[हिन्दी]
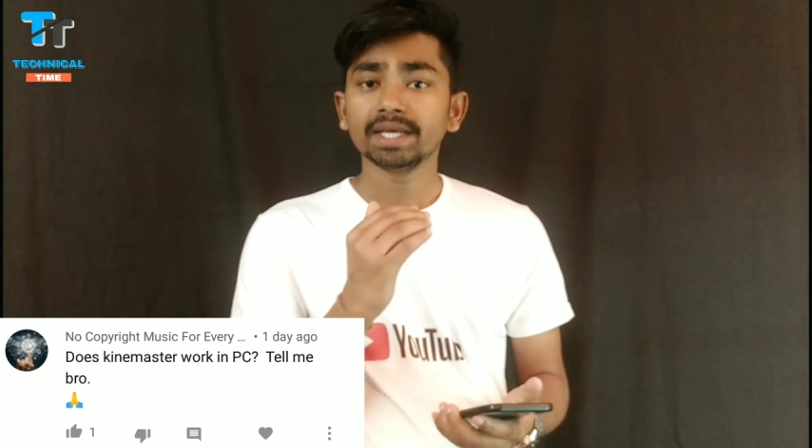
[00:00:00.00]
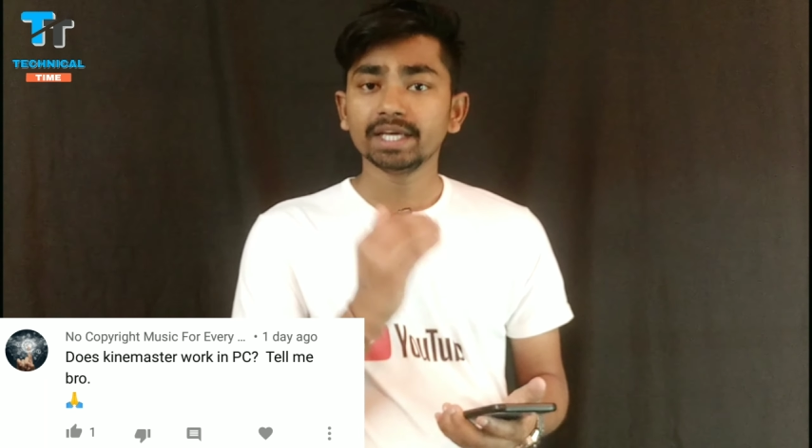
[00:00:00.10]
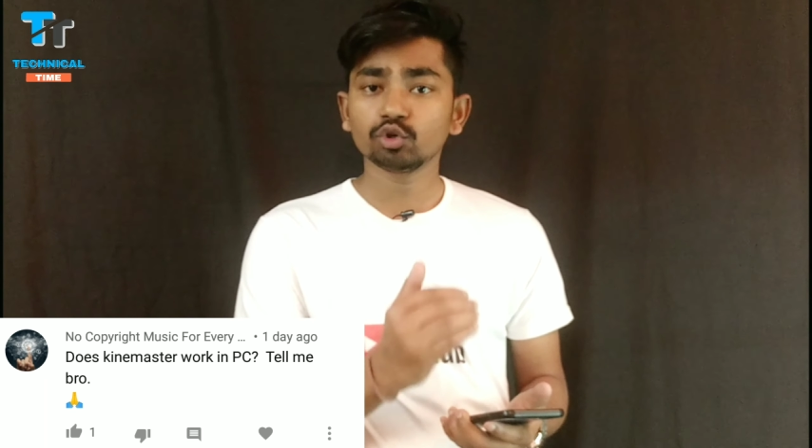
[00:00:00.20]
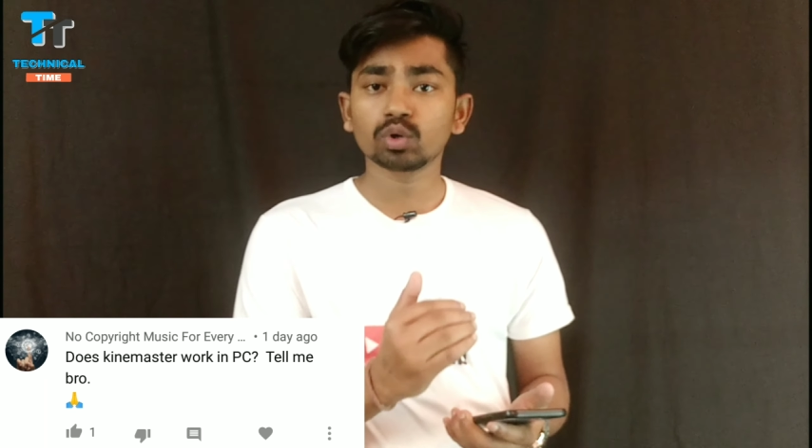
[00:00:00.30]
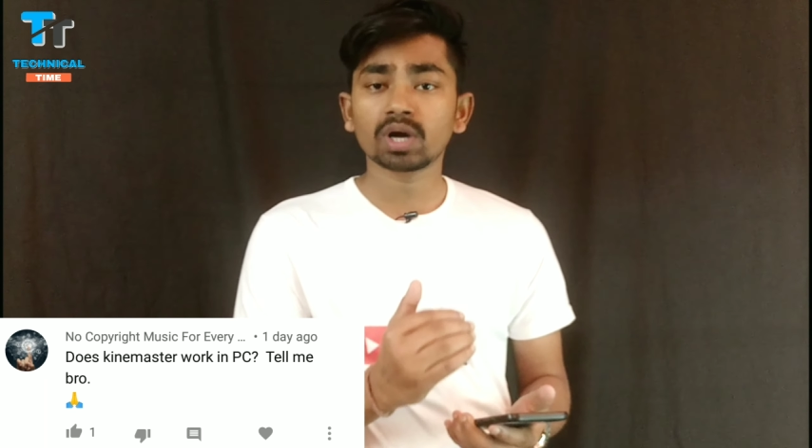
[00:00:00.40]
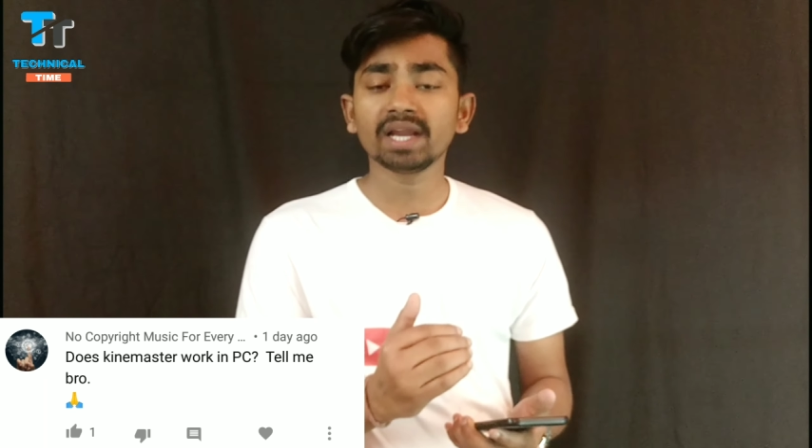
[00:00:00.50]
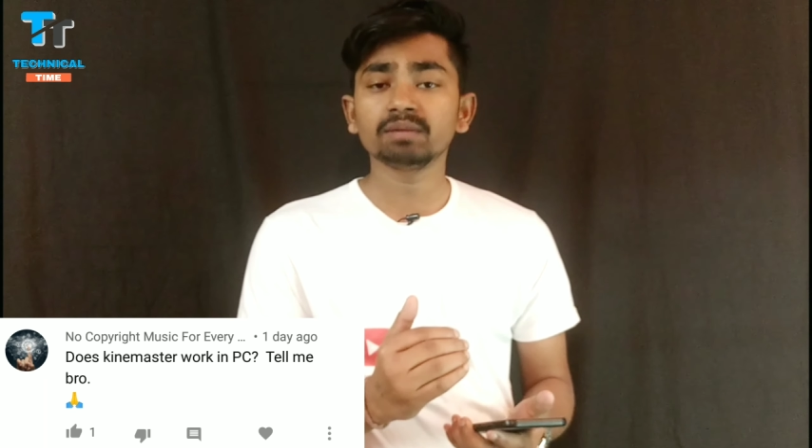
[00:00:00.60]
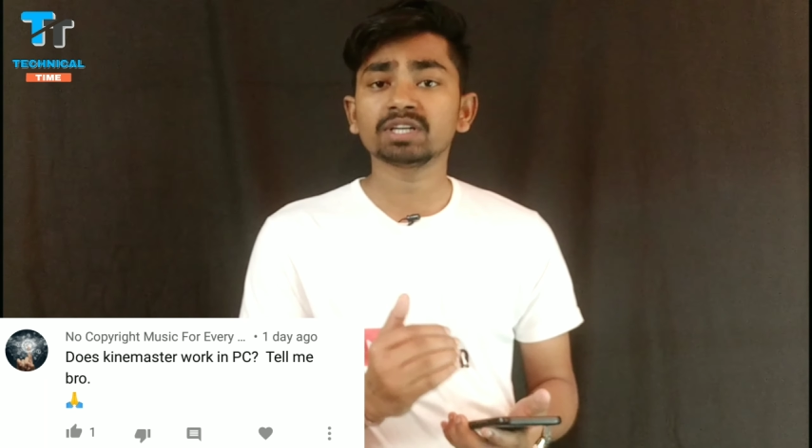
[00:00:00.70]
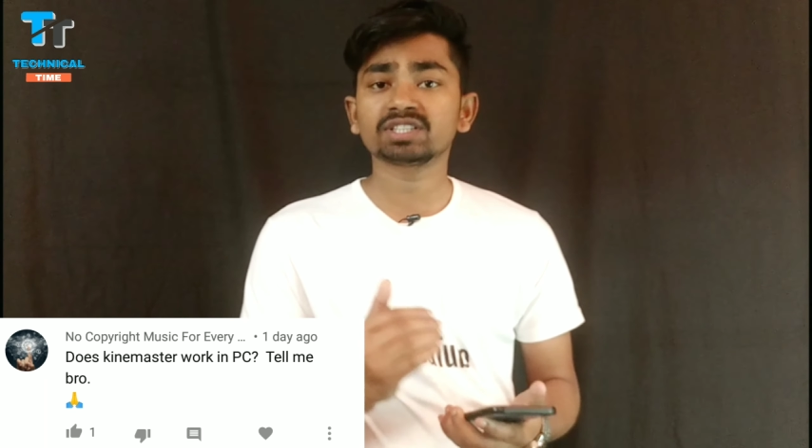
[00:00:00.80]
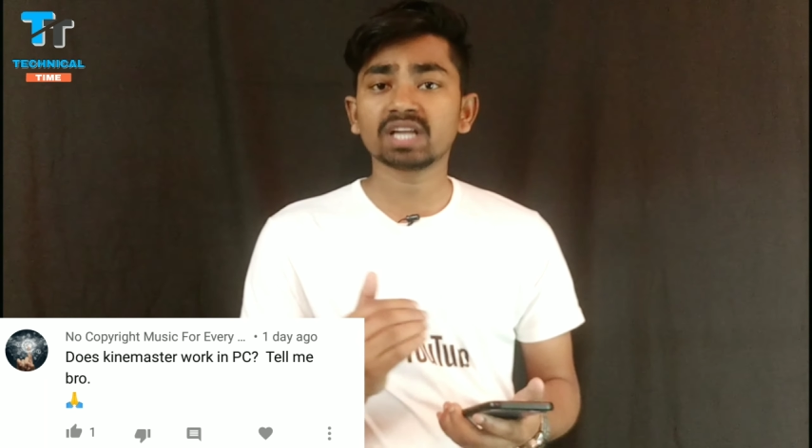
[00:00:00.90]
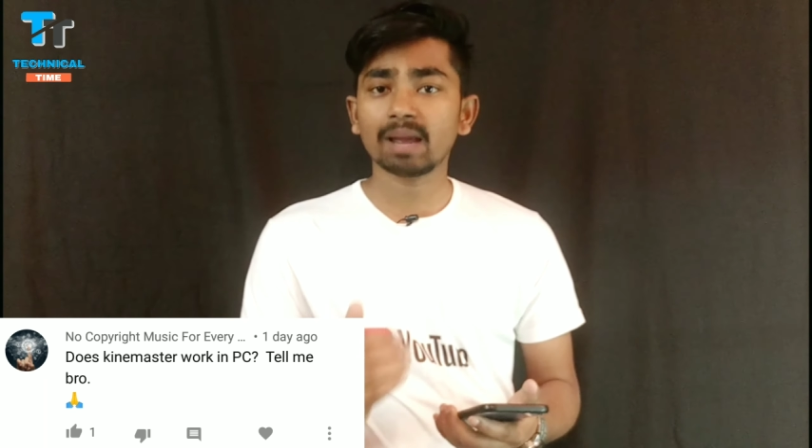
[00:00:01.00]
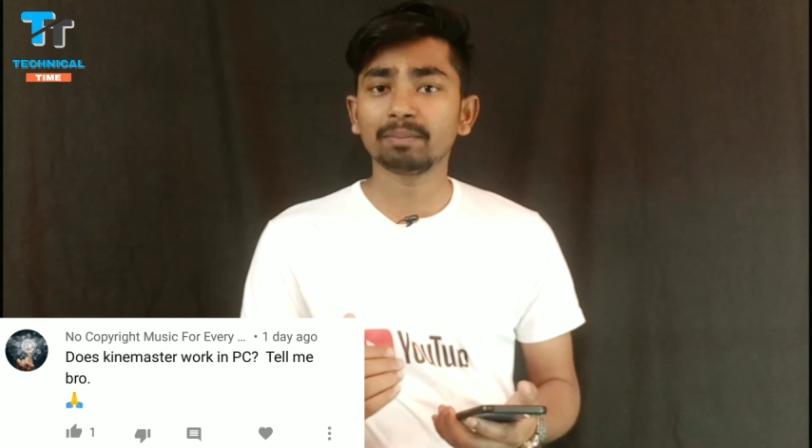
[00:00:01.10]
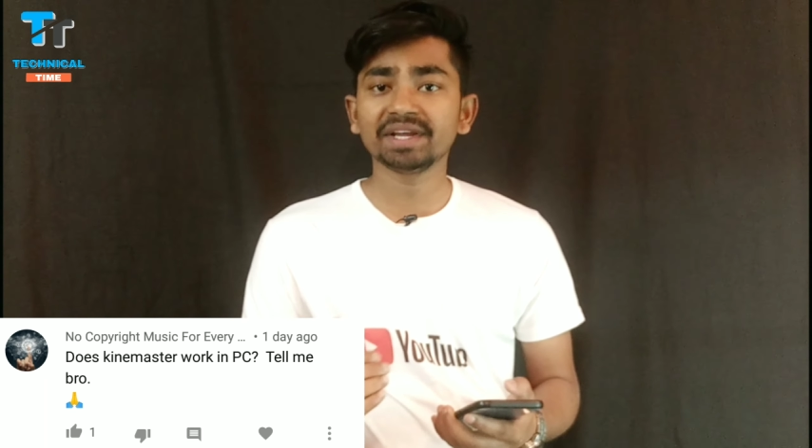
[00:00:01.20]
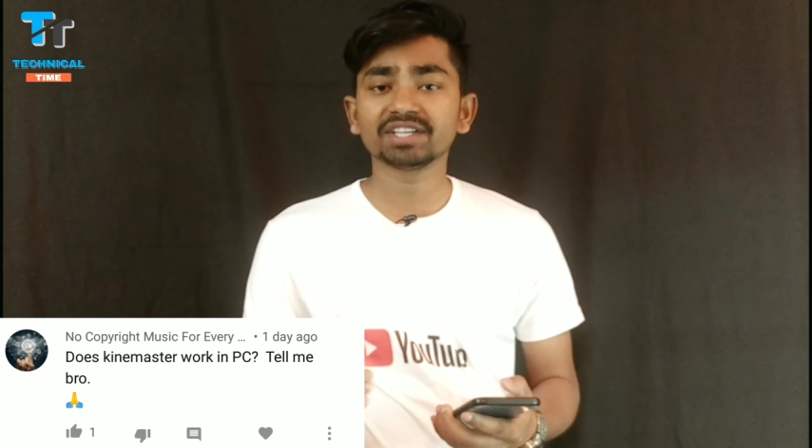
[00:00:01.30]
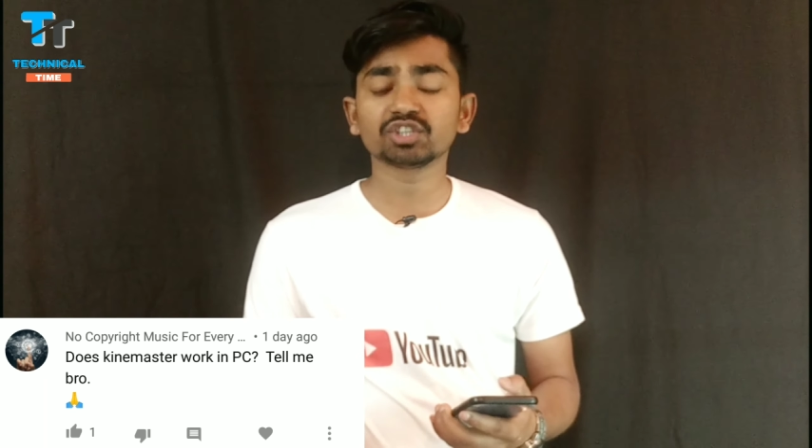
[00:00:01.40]
ये जो काइन मास्टर
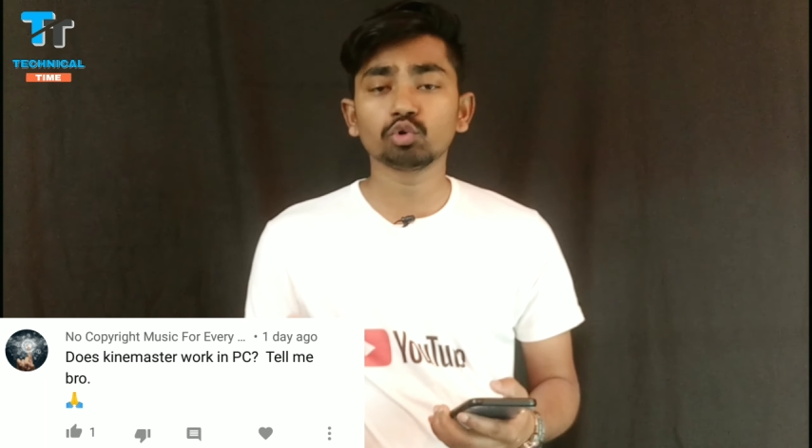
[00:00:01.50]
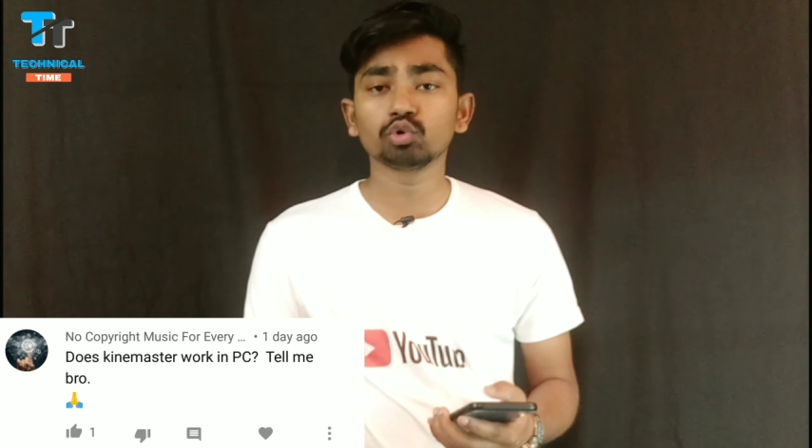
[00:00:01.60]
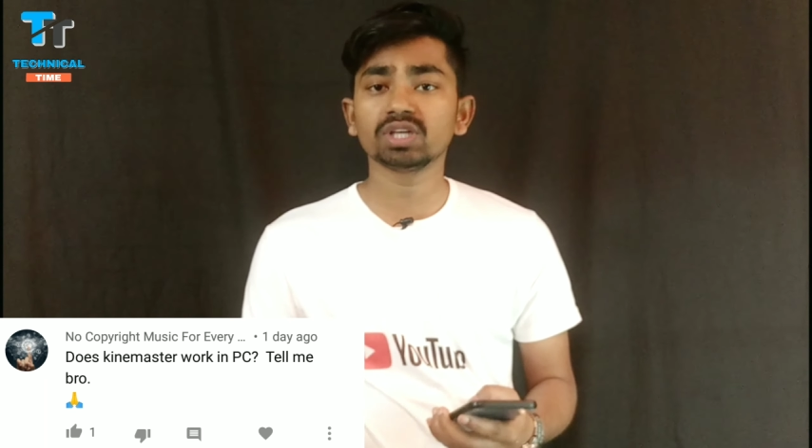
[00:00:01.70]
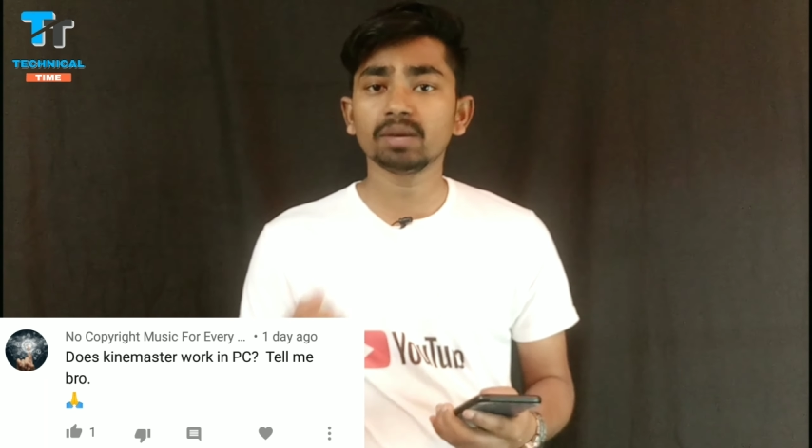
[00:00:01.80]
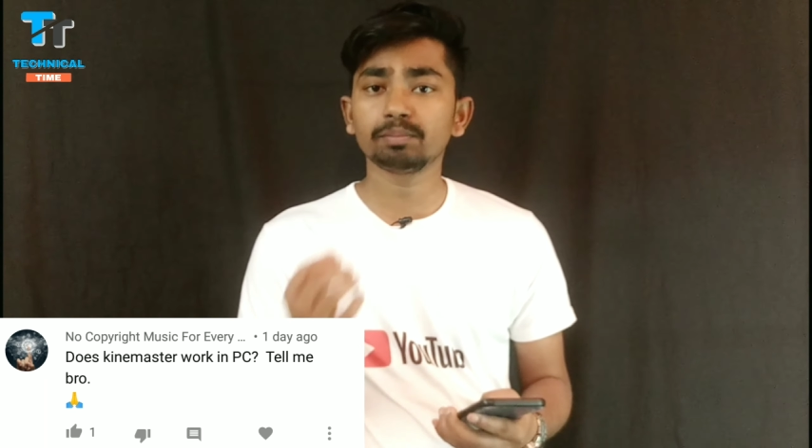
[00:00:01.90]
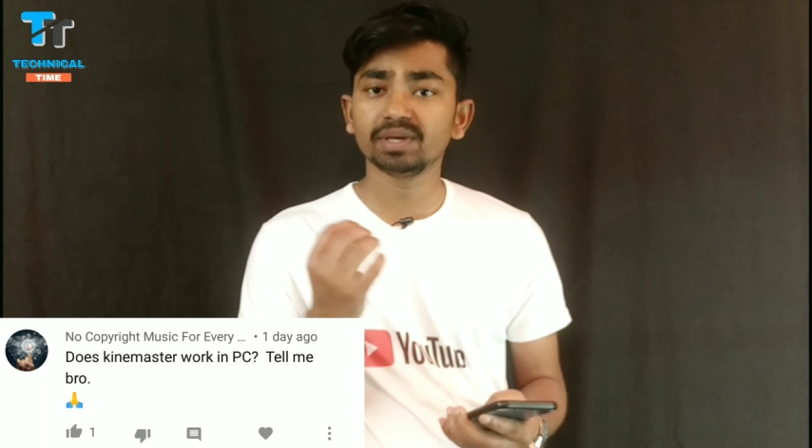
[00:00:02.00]
एप्लीकेशन होती है